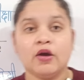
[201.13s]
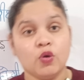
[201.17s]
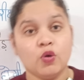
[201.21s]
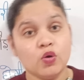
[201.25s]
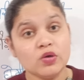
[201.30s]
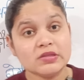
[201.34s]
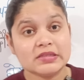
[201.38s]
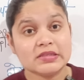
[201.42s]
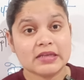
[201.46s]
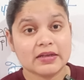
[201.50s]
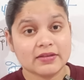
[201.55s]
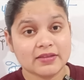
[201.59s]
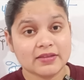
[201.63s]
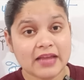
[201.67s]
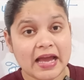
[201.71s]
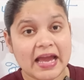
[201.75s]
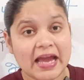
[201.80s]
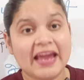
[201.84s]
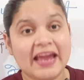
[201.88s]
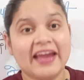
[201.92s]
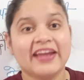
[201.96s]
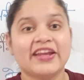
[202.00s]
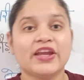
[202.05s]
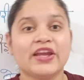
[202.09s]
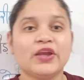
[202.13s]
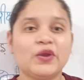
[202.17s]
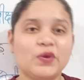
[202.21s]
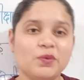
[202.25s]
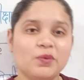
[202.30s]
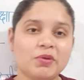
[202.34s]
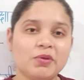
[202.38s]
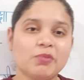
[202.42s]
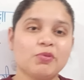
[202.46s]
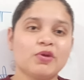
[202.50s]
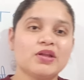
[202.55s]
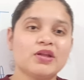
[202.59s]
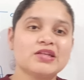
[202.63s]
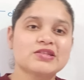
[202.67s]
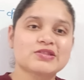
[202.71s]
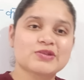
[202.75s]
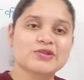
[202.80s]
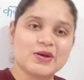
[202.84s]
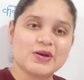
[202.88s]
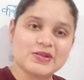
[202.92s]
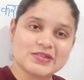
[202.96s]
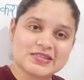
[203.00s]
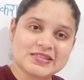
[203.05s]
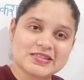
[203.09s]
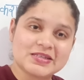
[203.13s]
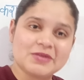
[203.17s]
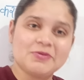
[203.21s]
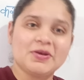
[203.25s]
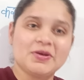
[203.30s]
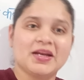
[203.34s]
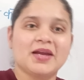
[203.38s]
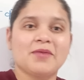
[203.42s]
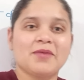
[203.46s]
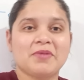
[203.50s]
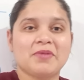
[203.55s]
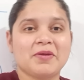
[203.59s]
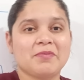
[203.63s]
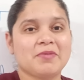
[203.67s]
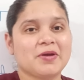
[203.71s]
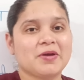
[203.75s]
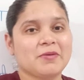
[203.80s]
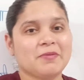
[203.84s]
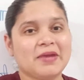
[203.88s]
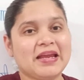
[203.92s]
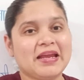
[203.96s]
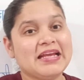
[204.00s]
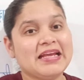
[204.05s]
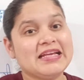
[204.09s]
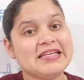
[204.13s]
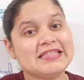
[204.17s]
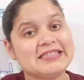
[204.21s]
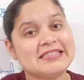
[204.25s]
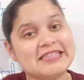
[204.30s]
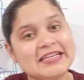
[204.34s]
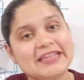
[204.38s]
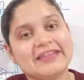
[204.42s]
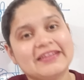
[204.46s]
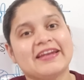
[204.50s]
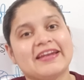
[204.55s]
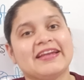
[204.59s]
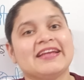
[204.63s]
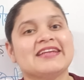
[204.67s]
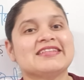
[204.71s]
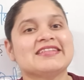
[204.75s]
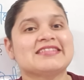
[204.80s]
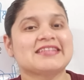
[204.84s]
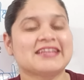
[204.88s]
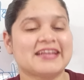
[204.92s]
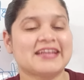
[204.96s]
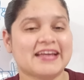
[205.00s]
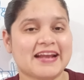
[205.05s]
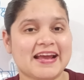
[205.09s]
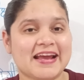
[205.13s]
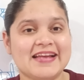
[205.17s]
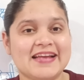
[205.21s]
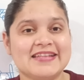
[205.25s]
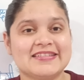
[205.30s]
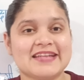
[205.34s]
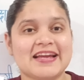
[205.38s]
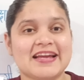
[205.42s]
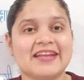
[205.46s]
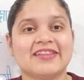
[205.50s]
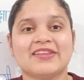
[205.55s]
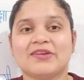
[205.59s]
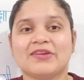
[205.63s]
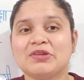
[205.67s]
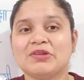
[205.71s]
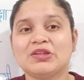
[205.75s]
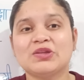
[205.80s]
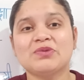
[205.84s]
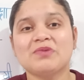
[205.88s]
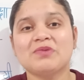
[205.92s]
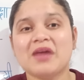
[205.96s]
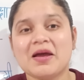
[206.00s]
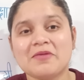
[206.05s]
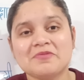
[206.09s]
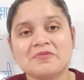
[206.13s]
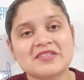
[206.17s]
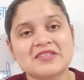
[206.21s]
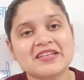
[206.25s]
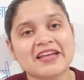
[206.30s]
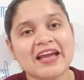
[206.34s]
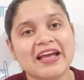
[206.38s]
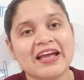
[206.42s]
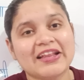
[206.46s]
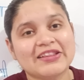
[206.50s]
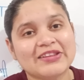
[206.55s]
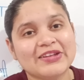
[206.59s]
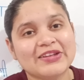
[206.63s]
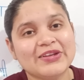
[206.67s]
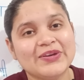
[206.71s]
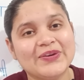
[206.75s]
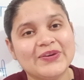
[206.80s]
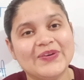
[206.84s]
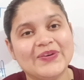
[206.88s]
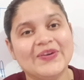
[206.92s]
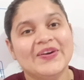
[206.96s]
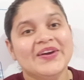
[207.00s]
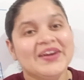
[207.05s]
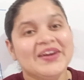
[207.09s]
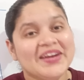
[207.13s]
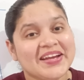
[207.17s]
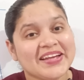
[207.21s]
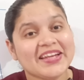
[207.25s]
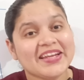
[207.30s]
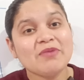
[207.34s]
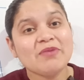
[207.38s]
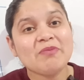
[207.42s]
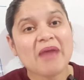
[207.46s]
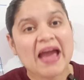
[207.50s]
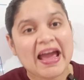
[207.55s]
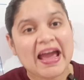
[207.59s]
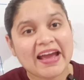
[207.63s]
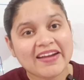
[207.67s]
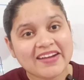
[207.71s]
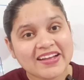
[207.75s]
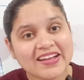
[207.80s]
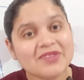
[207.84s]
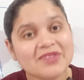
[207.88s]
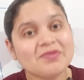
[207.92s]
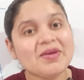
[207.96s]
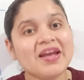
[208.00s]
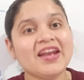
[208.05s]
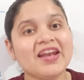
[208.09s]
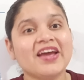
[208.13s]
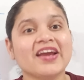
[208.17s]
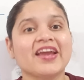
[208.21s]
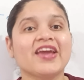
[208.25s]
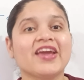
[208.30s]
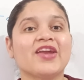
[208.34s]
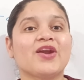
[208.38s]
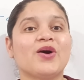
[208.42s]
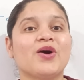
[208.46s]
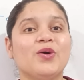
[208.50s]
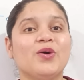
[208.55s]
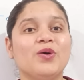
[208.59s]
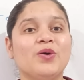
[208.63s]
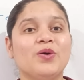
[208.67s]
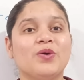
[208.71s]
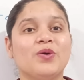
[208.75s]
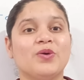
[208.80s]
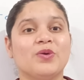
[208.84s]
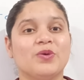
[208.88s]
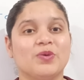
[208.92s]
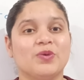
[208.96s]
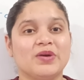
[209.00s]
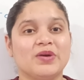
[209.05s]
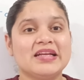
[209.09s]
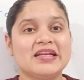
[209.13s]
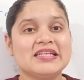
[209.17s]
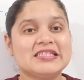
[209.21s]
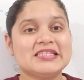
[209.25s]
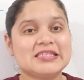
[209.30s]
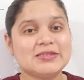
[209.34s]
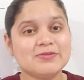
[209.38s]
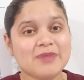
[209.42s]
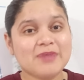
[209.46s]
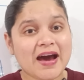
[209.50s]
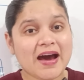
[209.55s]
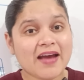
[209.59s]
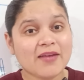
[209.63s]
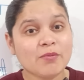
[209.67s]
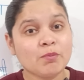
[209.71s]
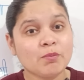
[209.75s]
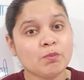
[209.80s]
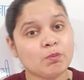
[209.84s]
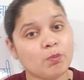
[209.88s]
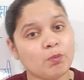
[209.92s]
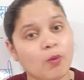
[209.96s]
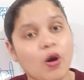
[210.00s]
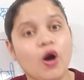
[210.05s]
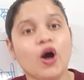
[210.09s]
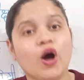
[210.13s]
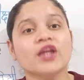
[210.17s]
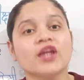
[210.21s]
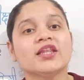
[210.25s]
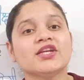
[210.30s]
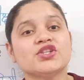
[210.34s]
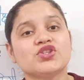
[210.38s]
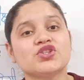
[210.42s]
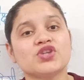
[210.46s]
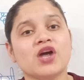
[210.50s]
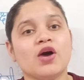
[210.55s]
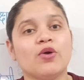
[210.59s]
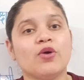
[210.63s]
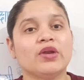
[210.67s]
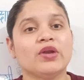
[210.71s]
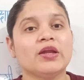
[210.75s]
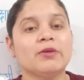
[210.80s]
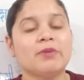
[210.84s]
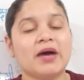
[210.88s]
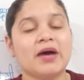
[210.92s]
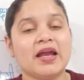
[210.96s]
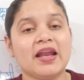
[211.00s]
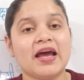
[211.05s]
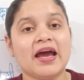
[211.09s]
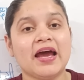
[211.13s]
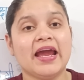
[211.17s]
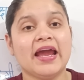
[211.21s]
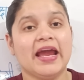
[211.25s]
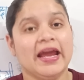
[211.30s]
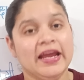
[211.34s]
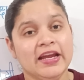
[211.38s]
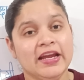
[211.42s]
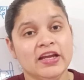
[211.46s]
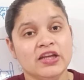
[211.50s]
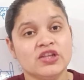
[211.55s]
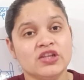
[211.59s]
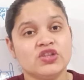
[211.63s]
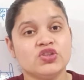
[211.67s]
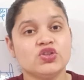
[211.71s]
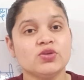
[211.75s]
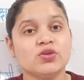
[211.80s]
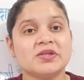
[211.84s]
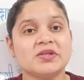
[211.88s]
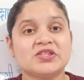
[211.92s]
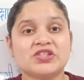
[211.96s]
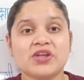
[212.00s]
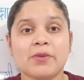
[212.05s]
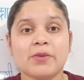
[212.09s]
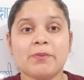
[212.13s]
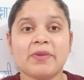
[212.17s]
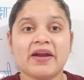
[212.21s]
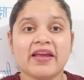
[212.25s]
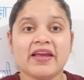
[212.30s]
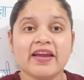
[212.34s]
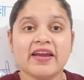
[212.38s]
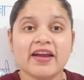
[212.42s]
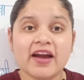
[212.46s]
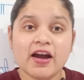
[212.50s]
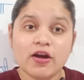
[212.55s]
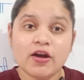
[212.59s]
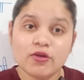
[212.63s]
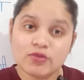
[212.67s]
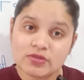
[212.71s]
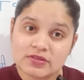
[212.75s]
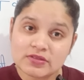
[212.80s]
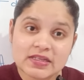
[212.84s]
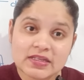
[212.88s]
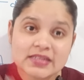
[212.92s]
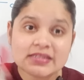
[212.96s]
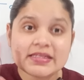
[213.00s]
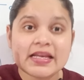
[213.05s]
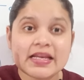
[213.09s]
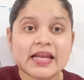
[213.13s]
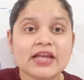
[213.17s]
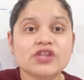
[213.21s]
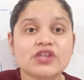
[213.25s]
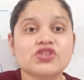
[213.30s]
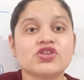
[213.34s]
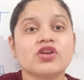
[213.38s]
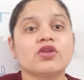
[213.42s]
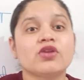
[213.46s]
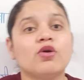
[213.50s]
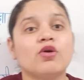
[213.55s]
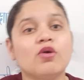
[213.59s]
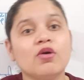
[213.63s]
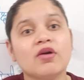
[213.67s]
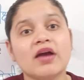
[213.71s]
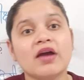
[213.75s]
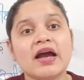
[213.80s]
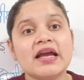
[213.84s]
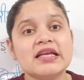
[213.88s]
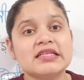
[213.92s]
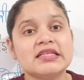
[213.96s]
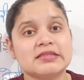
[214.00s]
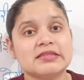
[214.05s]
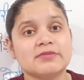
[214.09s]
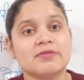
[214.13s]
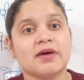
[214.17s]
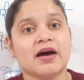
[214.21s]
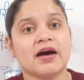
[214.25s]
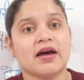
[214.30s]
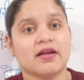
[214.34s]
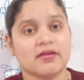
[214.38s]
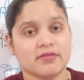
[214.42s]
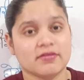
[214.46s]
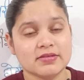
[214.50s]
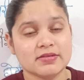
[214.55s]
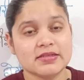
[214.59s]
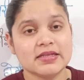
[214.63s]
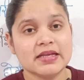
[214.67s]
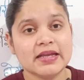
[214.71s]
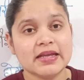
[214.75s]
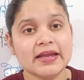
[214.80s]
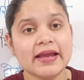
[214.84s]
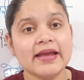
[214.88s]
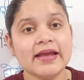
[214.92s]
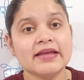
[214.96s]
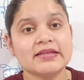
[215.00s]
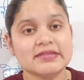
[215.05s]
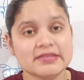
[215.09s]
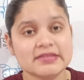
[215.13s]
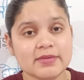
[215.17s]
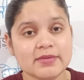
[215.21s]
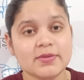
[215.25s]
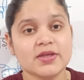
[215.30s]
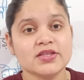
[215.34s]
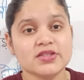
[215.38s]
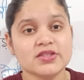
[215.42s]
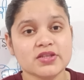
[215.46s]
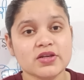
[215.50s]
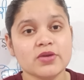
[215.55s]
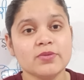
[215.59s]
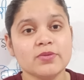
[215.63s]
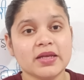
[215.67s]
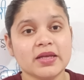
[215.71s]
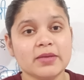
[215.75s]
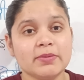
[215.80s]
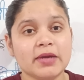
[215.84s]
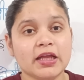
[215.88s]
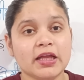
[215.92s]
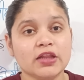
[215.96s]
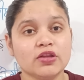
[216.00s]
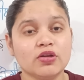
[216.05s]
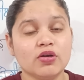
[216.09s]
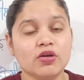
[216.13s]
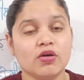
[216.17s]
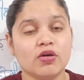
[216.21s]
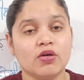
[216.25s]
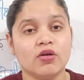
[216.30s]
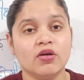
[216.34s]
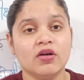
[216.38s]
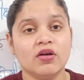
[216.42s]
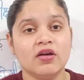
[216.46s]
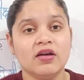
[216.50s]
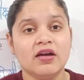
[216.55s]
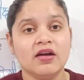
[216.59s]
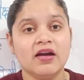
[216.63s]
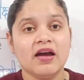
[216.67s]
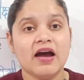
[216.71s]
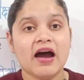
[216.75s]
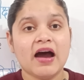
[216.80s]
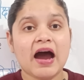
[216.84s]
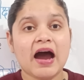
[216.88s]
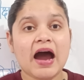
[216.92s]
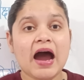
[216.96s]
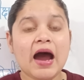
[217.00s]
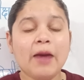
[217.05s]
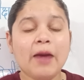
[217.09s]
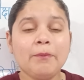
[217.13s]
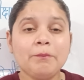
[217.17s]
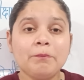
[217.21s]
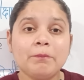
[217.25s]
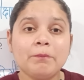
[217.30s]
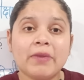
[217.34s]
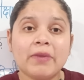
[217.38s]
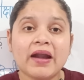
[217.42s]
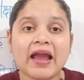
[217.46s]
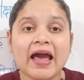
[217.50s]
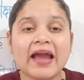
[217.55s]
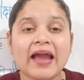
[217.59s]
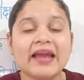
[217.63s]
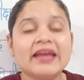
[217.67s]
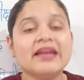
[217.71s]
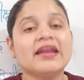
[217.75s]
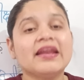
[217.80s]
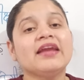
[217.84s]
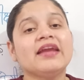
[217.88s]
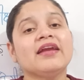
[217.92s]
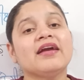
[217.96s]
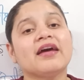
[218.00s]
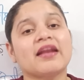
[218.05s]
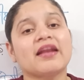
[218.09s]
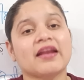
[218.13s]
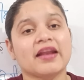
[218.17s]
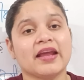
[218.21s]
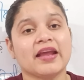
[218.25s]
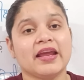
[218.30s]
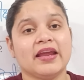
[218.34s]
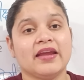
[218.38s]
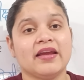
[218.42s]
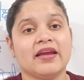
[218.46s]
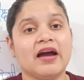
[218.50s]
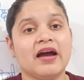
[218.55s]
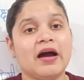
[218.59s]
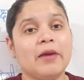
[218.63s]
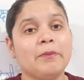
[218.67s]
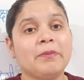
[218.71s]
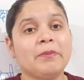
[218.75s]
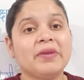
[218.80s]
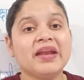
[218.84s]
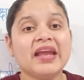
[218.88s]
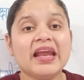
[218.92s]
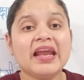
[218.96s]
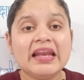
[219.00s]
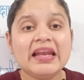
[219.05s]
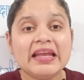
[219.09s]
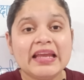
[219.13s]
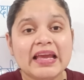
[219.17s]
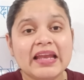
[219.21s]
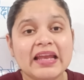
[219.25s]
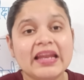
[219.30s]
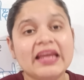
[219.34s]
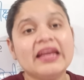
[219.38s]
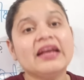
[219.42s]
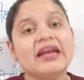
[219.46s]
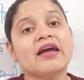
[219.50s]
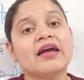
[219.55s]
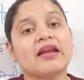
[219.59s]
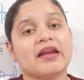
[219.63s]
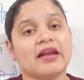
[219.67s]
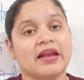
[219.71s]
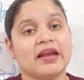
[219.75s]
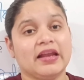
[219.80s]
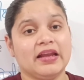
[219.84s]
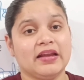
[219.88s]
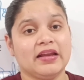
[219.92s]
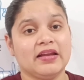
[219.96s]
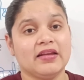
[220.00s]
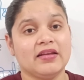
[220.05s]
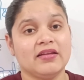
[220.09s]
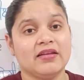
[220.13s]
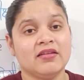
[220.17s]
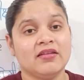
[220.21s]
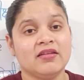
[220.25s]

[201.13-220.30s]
हो सकता है कि यूपी पुलिस कांस्टेबल का पेपर भी इसी तरीके से कराया जाए तभी तो मैं आपसे कहती हूँ कि मेहनत में लगे रहो इस बार बहुत अच्छा होने वाला है जो बच्चा पढ़ेगा उसका सिलेक्शन होगा इस बार ठीक है समझ रहे हो मेरी बात को आप पढ़ाई नहीं कर रहे अपने लिए नहीं कर रहे